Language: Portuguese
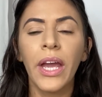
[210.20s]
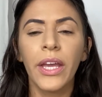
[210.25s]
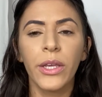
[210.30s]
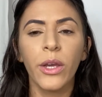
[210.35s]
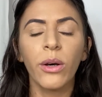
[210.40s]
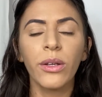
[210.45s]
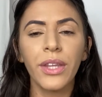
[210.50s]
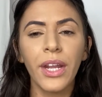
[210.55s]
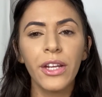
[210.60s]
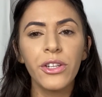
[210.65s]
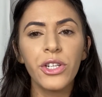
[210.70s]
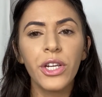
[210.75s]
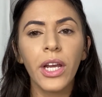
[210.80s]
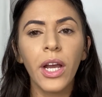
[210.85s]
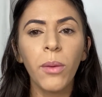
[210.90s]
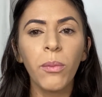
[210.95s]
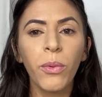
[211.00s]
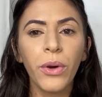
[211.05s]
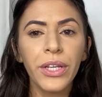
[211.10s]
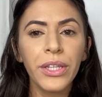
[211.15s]
E outra
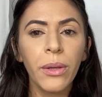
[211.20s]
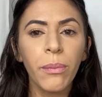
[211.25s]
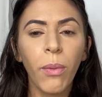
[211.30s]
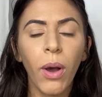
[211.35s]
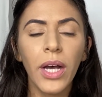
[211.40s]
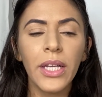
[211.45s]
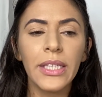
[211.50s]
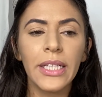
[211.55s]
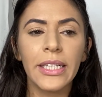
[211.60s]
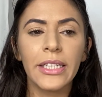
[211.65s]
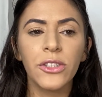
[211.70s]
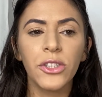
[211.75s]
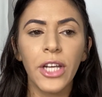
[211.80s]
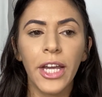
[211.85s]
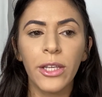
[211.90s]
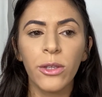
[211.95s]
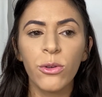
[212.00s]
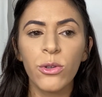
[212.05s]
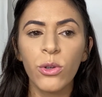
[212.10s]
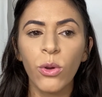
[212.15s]
dica muito importante é
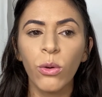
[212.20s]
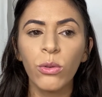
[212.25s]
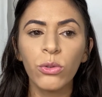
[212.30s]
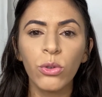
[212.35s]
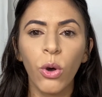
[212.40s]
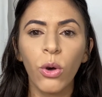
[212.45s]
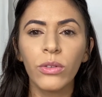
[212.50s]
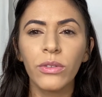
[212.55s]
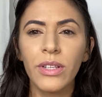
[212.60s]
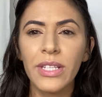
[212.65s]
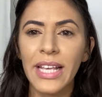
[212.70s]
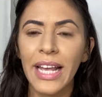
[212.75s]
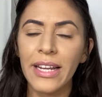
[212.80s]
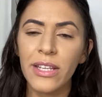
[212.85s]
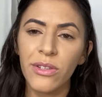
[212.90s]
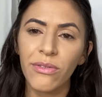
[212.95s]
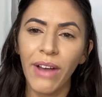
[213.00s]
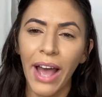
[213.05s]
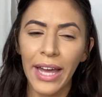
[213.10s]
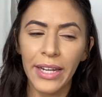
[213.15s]
que os contornos
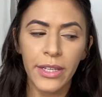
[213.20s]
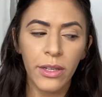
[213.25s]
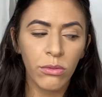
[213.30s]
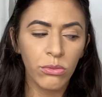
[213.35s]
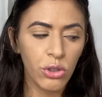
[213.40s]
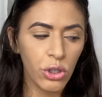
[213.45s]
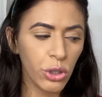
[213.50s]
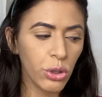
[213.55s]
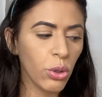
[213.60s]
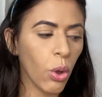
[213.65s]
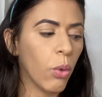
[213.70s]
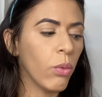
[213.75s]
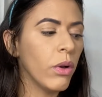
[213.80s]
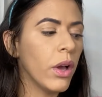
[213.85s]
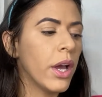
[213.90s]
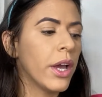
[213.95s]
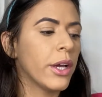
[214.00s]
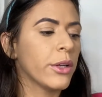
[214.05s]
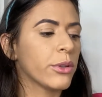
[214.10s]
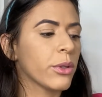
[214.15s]
eles variam de tom.
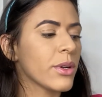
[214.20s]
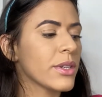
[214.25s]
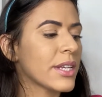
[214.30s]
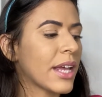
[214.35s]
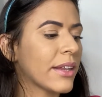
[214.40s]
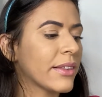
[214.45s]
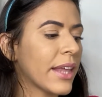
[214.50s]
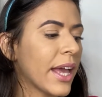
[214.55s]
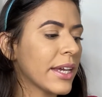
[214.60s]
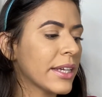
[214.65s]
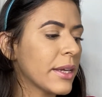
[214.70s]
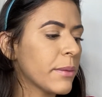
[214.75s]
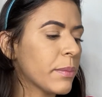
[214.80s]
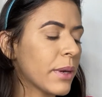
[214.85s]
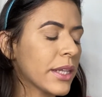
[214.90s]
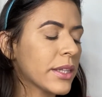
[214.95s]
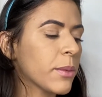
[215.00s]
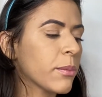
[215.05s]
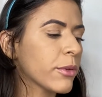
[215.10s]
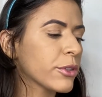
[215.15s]
Eu trouxe até aqui
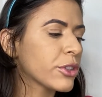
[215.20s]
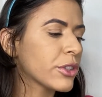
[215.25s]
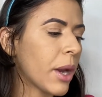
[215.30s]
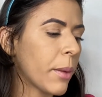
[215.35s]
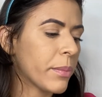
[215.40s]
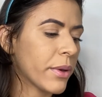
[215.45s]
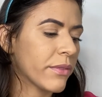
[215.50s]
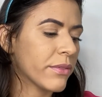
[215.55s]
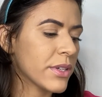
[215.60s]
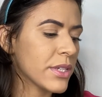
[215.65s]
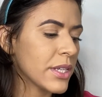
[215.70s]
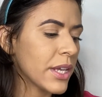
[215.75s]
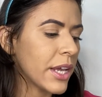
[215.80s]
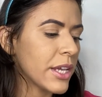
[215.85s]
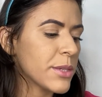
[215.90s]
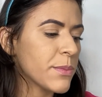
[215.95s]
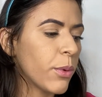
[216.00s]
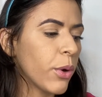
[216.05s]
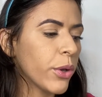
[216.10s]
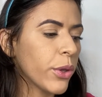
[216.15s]
para demonstrar para
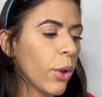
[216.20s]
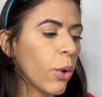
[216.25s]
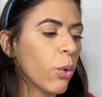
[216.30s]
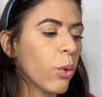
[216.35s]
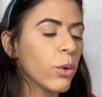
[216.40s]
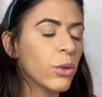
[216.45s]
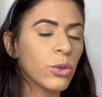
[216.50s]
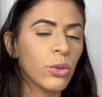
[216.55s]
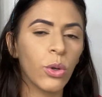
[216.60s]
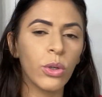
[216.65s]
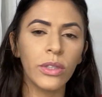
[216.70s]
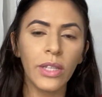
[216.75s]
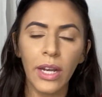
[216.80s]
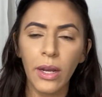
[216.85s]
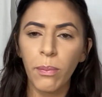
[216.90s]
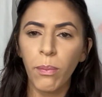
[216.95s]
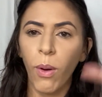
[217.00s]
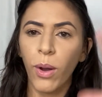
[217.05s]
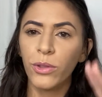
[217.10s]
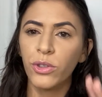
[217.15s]
vocês, porque o contorno
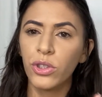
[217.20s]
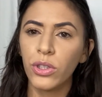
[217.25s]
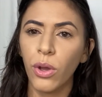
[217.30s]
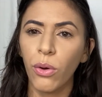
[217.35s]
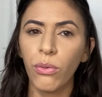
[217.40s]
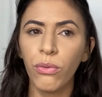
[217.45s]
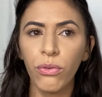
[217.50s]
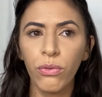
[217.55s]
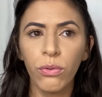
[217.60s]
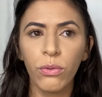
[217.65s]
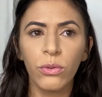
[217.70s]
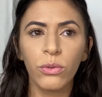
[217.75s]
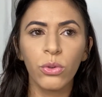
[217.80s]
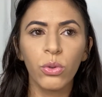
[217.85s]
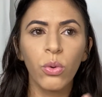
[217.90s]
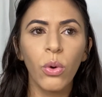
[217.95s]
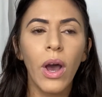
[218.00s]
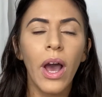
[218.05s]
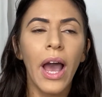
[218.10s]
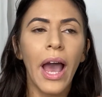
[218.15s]
ele pode ter um
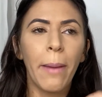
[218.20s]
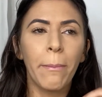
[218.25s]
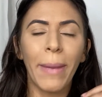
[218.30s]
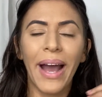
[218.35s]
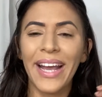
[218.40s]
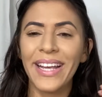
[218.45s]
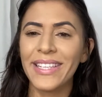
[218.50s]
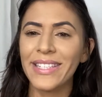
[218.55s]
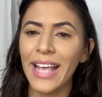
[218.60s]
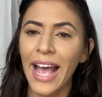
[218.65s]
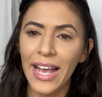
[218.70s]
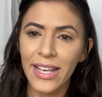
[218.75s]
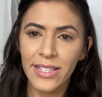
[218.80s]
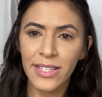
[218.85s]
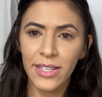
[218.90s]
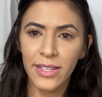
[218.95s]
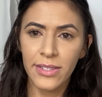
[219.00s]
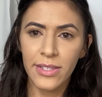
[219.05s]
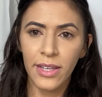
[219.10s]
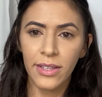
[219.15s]
fundo mais
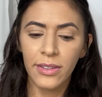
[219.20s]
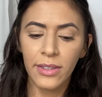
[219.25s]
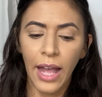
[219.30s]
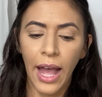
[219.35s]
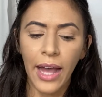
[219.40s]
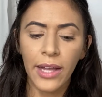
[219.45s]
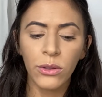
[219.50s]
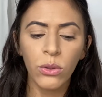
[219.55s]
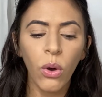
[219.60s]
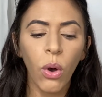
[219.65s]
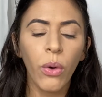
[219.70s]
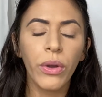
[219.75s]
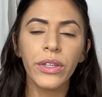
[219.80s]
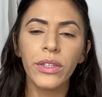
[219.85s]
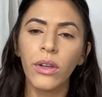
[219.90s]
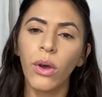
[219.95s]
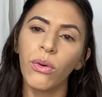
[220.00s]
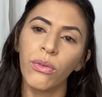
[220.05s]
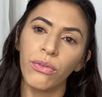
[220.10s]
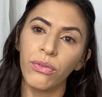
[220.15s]
acinzentado ou
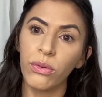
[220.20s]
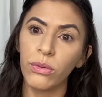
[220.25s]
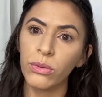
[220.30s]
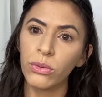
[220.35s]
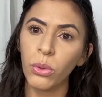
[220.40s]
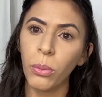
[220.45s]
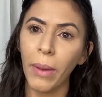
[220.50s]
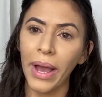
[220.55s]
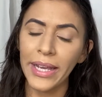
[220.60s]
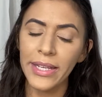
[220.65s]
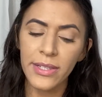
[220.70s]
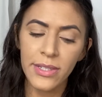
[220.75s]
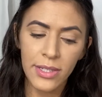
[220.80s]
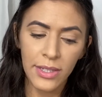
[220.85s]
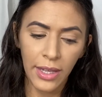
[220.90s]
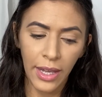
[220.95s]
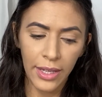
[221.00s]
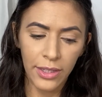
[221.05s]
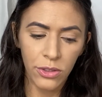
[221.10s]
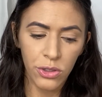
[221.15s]
então um fundo mais
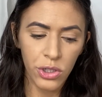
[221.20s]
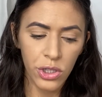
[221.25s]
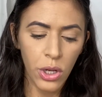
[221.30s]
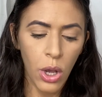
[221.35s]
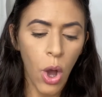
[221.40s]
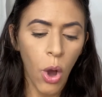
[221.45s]
quente.